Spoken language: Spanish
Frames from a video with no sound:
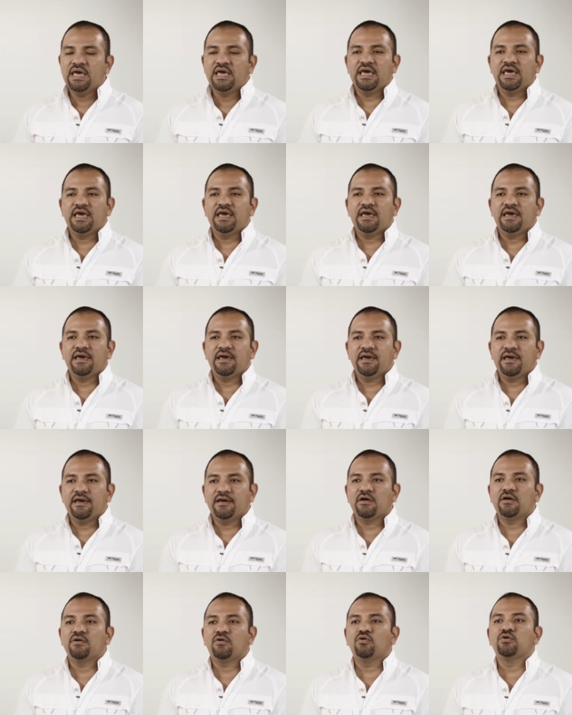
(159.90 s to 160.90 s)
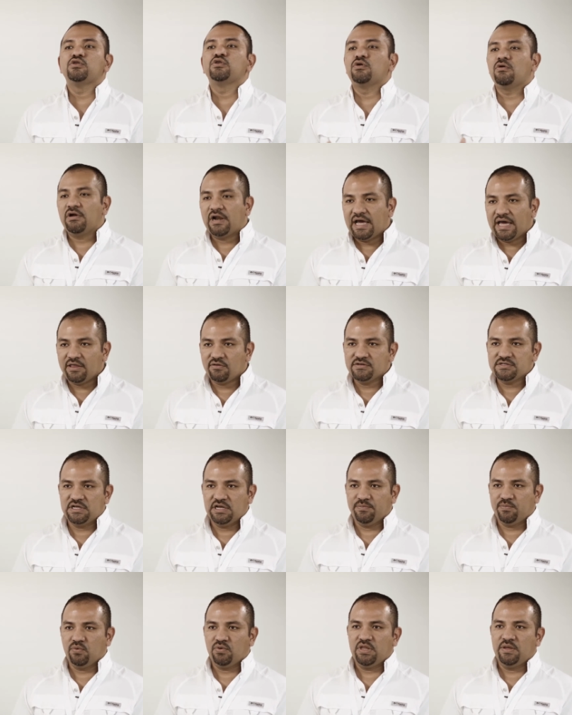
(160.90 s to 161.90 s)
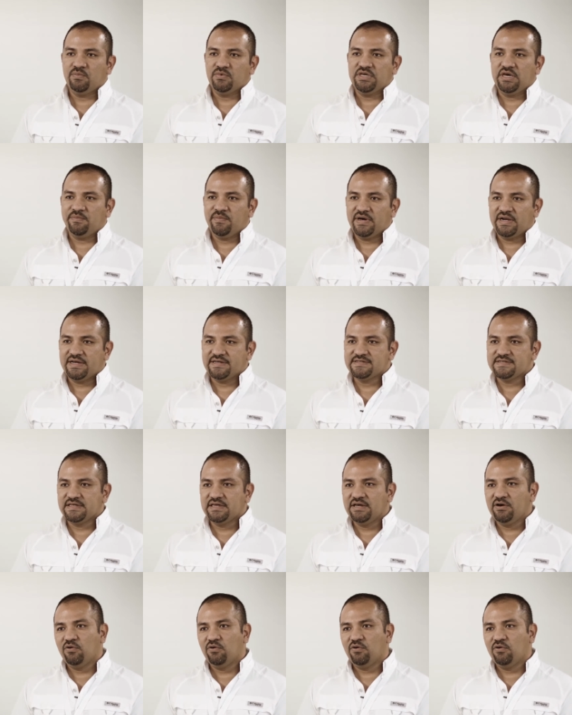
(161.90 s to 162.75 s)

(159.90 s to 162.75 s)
eh, controlado, si le podemos llamar así,